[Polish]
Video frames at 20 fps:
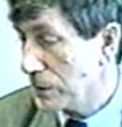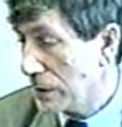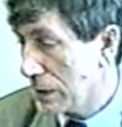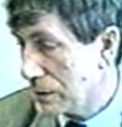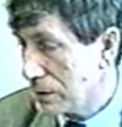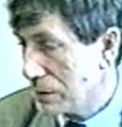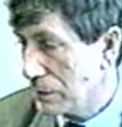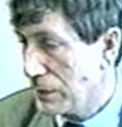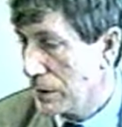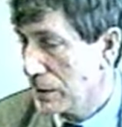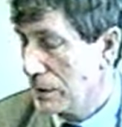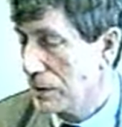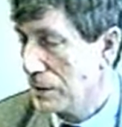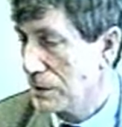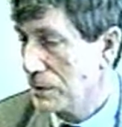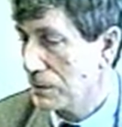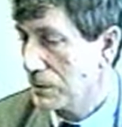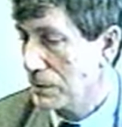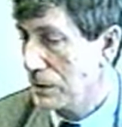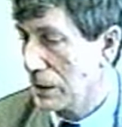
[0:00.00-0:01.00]

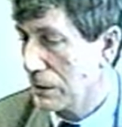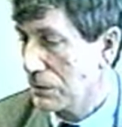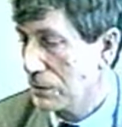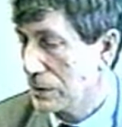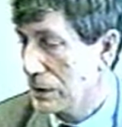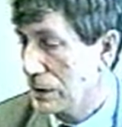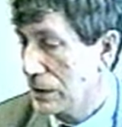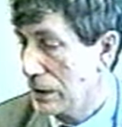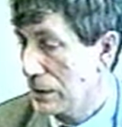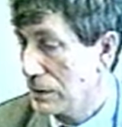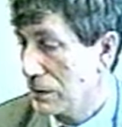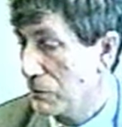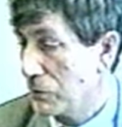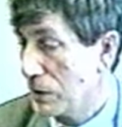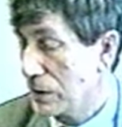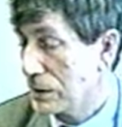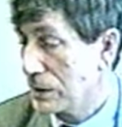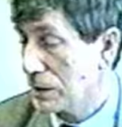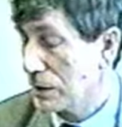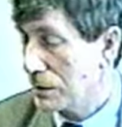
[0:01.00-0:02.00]
finansowane jako zadanie
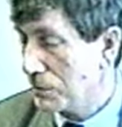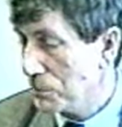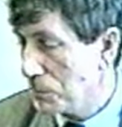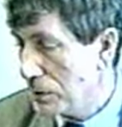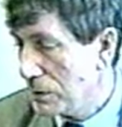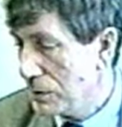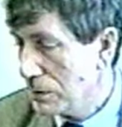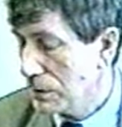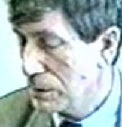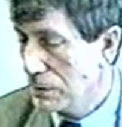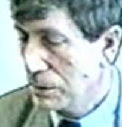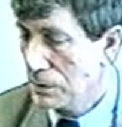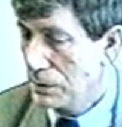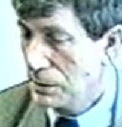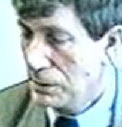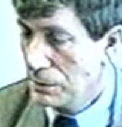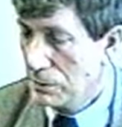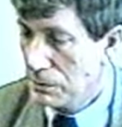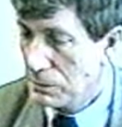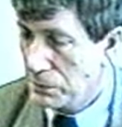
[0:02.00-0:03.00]
własne gminy.
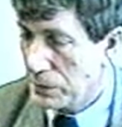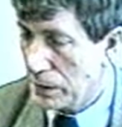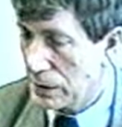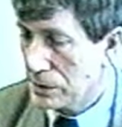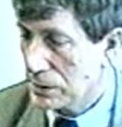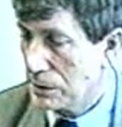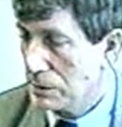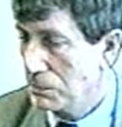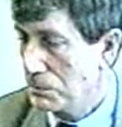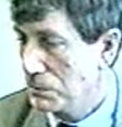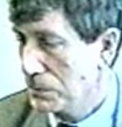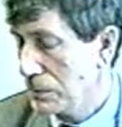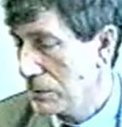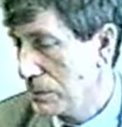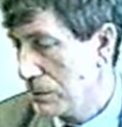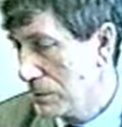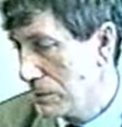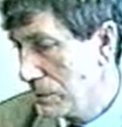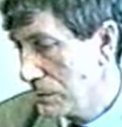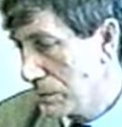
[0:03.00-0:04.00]
Uważam,
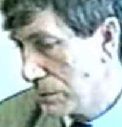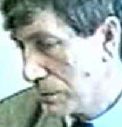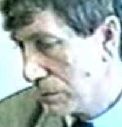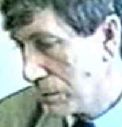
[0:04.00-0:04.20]
i,